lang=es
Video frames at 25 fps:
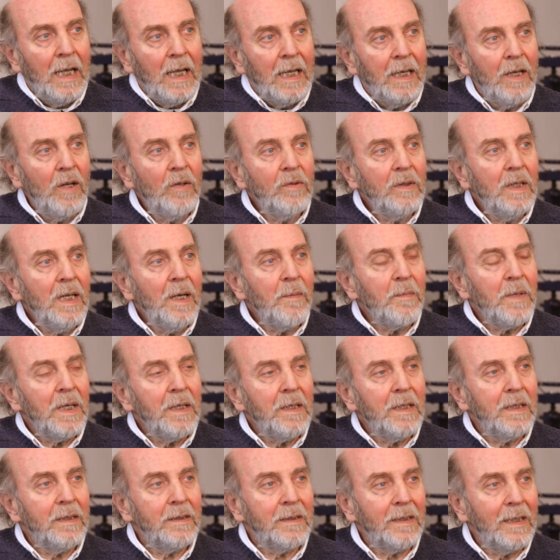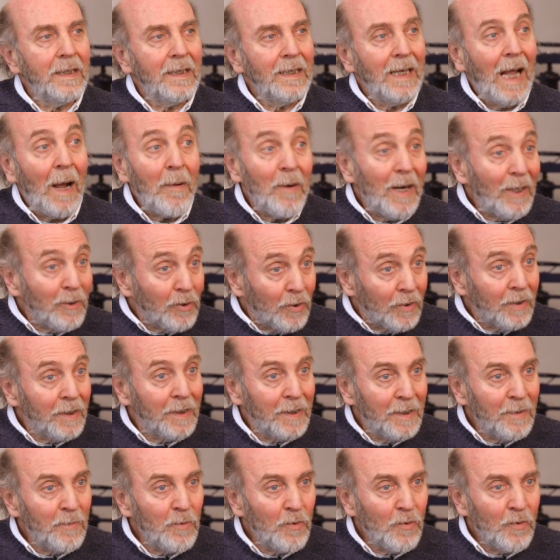Y un día me dice, hablando de
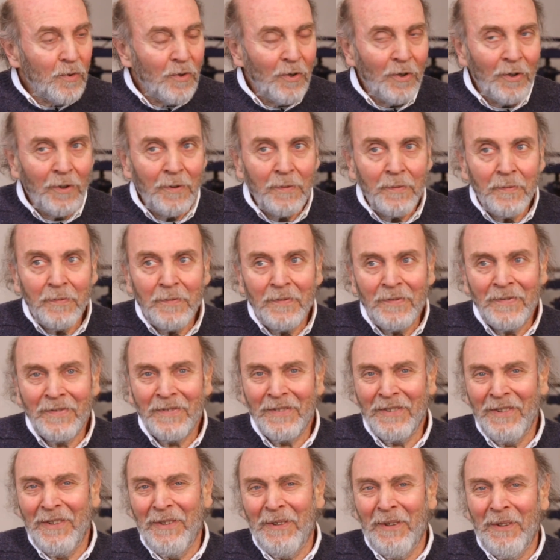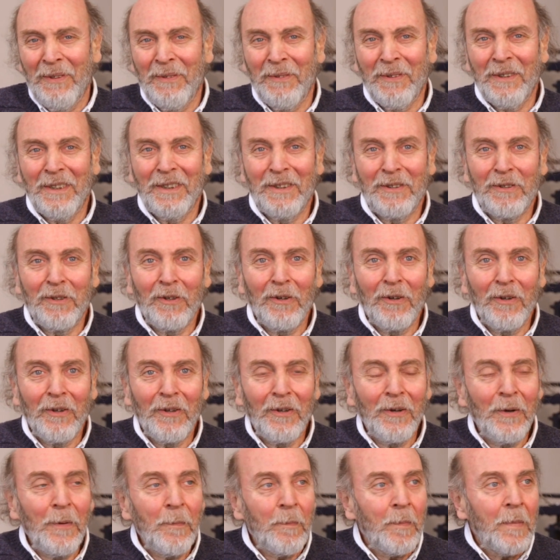dibujo, sobre
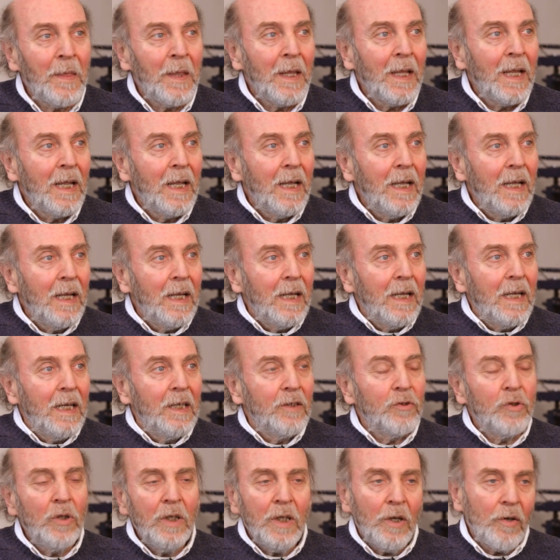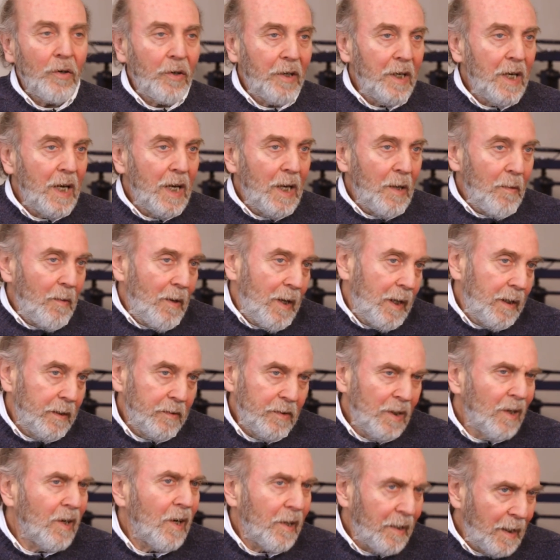todo, yo era horrible,
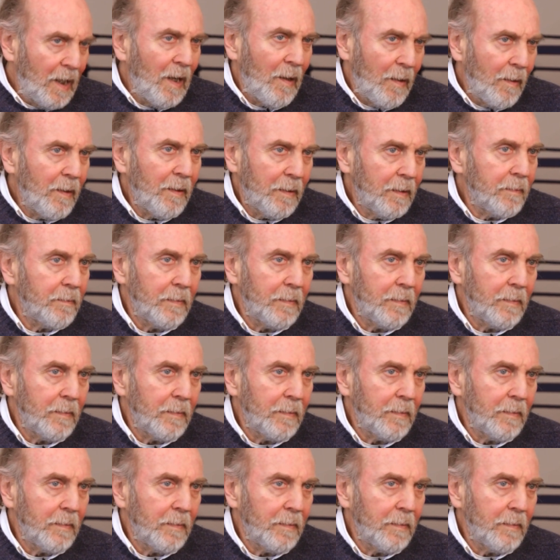yo era horrible.